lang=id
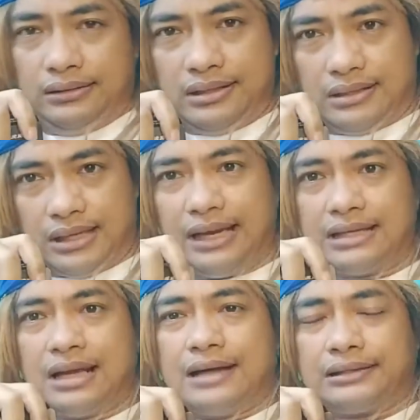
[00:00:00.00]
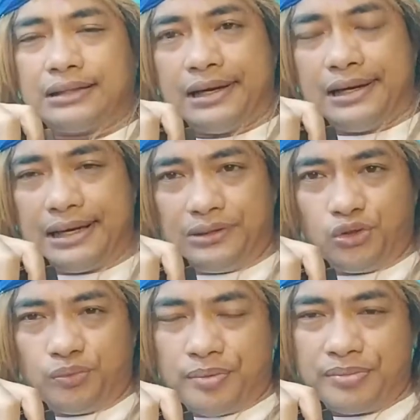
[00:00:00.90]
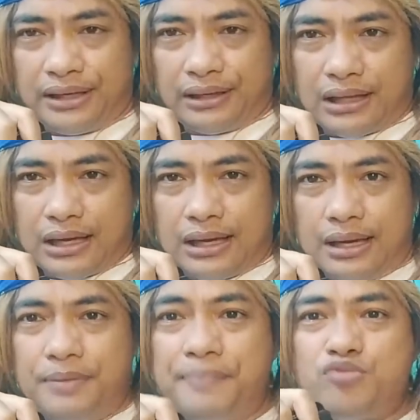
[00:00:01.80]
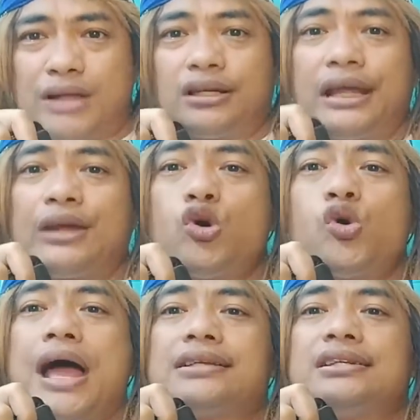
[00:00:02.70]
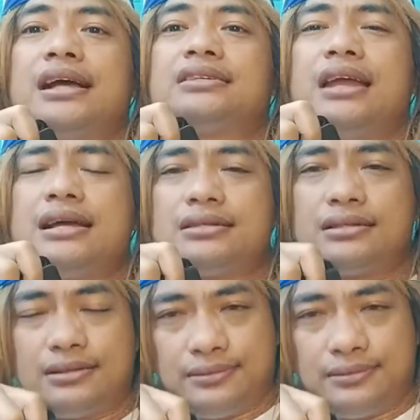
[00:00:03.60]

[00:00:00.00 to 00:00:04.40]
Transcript: Saya sarankan untuk pemerintah membuat regulasi yang jelas.